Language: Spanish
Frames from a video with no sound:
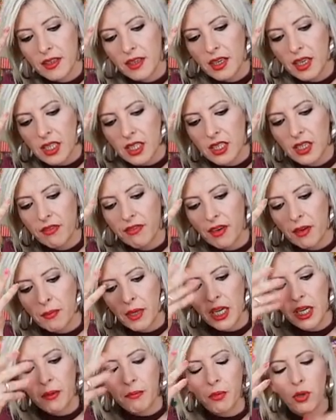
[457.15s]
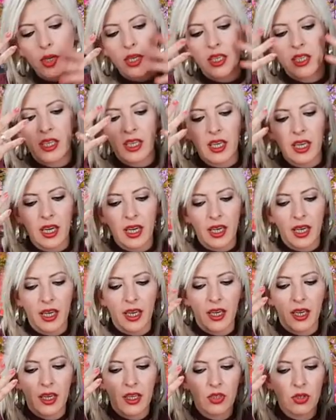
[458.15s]
que sea familia política,
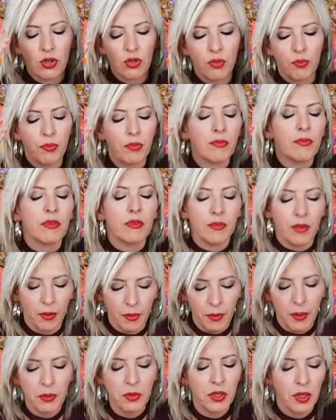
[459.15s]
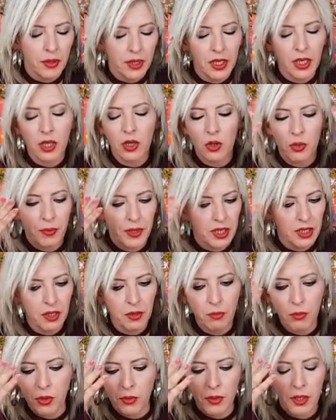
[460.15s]
que esto, ah, vamos a ver, que lo penséis
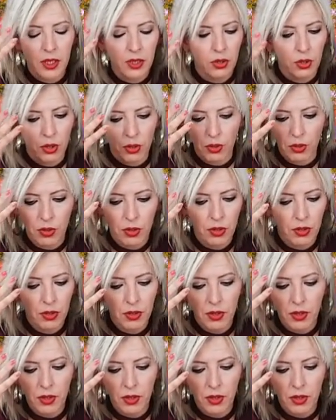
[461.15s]
muy bien todo,